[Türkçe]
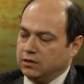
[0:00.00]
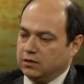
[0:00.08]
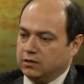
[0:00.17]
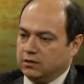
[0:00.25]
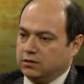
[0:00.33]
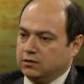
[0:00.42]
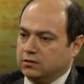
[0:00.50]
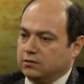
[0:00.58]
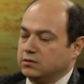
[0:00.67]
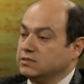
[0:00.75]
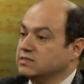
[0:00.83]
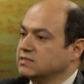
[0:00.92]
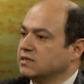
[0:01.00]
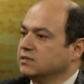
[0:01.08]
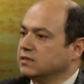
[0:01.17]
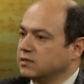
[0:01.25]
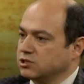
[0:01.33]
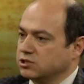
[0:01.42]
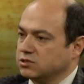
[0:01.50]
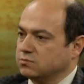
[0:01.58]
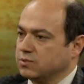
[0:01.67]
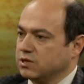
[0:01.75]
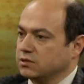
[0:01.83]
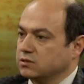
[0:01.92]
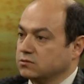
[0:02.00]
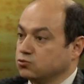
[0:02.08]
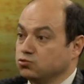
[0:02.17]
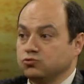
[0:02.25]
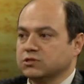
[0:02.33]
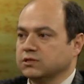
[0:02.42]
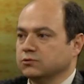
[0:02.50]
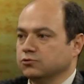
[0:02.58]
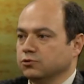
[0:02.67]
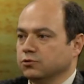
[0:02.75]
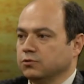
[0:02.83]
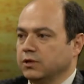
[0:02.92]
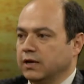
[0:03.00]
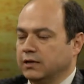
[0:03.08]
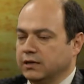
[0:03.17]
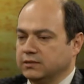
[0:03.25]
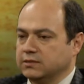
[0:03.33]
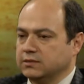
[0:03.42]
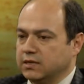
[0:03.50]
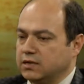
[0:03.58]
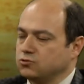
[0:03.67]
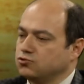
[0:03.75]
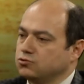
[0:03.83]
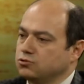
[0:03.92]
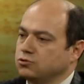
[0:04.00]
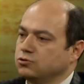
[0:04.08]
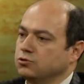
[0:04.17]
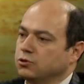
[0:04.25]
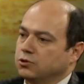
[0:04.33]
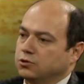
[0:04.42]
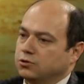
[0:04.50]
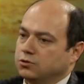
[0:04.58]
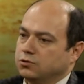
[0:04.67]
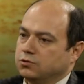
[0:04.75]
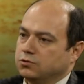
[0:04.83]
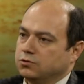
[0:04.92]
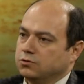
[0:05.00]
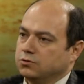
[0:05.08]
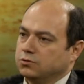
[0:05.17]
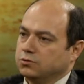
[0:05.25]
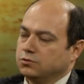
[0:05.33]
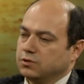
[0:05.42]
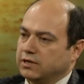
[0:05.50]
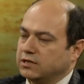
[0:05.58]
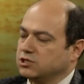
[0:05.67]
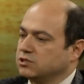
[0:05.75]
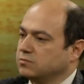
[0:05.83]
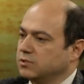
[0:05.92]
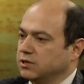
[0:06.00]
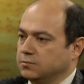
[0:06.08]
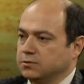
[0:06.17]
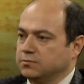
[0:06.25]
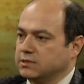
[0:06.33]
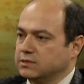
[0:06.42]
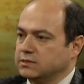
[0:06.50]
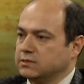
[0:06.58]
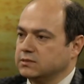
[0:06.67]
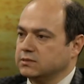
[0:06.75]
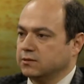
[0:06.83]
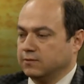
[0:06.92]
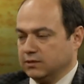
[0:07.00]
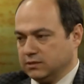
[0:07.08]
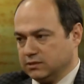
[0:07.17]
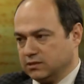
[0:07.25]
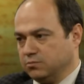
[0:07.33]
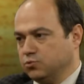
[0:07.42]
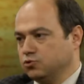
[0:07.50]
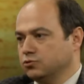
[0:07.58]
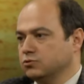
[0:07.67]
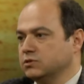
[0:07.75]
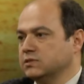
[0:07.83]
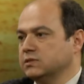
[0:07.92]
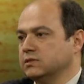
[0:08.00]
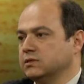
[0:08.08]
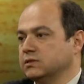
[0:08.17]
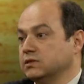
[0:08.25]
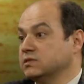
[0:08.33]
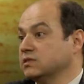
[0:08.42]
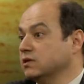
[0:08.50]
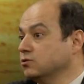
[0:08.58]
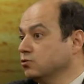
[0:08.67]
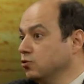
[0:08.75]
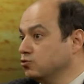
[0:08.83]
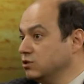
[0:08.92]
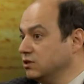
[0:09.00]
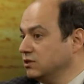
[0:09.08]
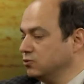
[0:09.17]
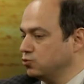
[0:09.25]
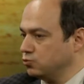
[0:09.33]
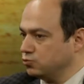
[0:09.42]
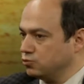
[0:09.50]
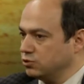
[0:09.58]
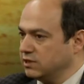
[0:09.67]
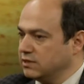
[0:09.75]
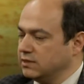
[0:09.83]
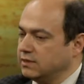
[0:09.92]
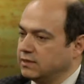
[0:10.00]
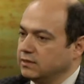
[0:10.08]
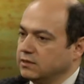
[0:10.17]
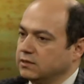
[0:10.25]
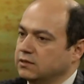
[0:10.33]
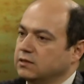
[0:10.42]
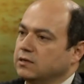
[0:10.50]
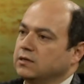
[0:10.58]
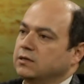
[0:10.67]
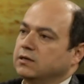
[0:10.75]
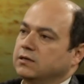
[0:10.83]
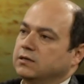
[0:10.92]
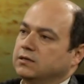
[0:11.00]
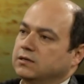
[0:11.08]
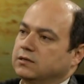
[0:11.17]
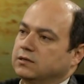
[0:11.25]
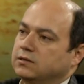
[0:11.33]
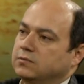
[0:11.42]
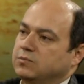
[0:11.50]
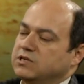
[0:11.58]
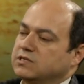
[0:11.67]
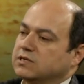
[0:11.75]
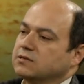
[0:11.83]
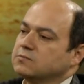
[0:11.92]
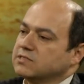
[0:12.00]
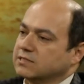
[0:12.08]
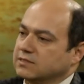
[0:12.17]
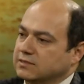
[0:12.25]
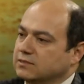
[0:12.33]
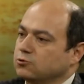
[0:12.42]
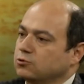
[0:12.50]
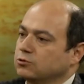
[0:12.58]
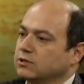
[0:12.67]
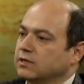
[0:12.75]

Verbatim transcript: e, insanı araştırmak suç sayılıyor. Yani siz her türlü e, araştırma yapabilirsiniz ama insan biyolojisi ya da insan özellikle kültürleriyle ilgili bir takım sıkıntılı konulara